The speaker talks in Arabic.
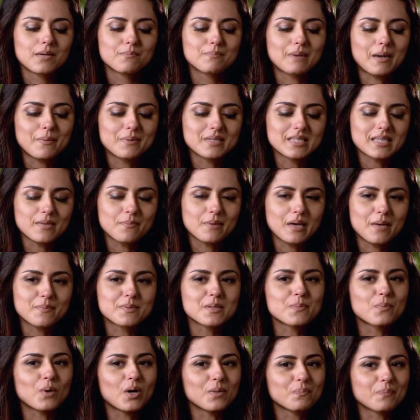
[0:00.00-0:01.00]
لحد
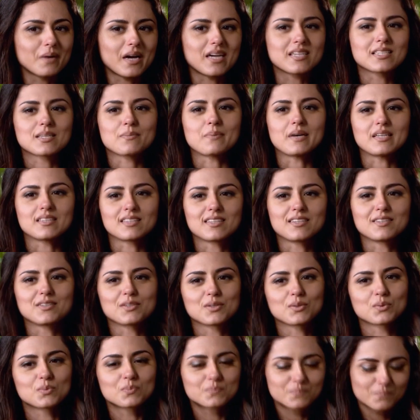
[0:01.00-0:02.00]
هلا انا عم اتصرف معك
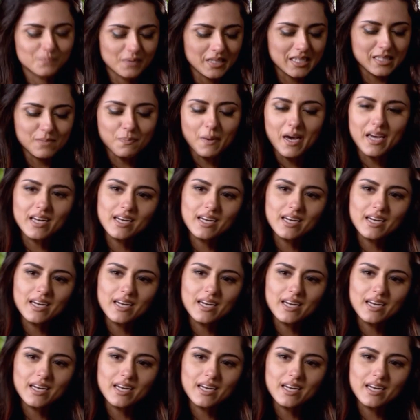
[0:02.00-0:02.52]
بتهذيب اذا